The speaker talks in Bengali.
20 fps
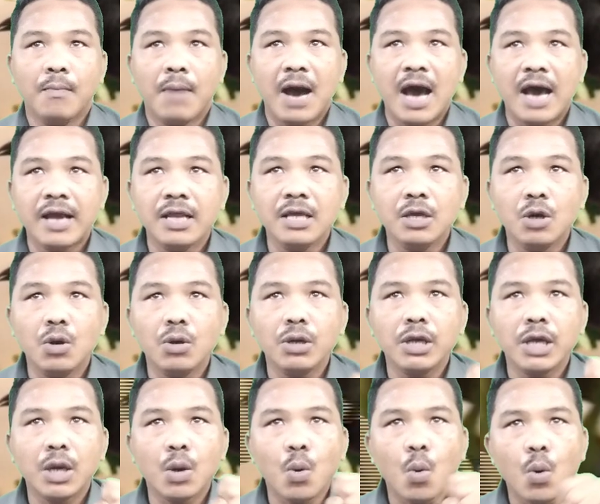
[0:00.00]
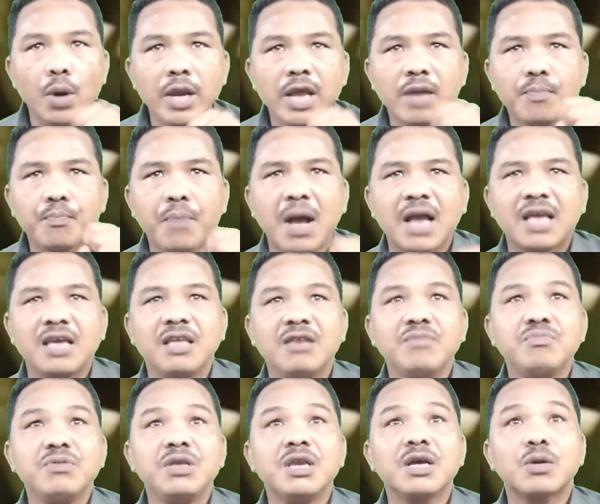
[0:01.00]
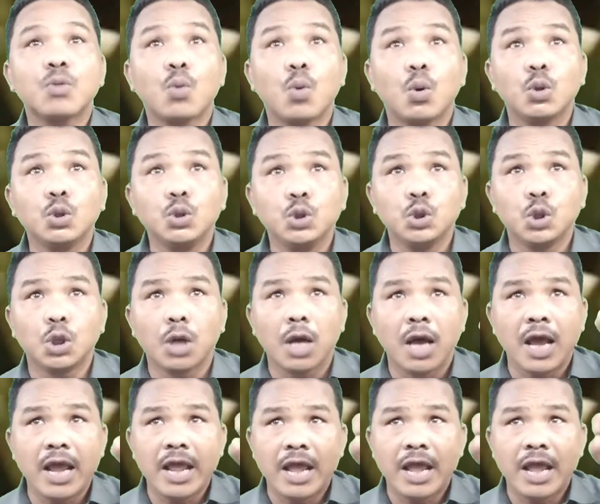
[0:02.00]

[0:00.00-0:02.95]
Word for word: বাহারি রঙের অনেক পাখির ভিড়ে খঞ্জনা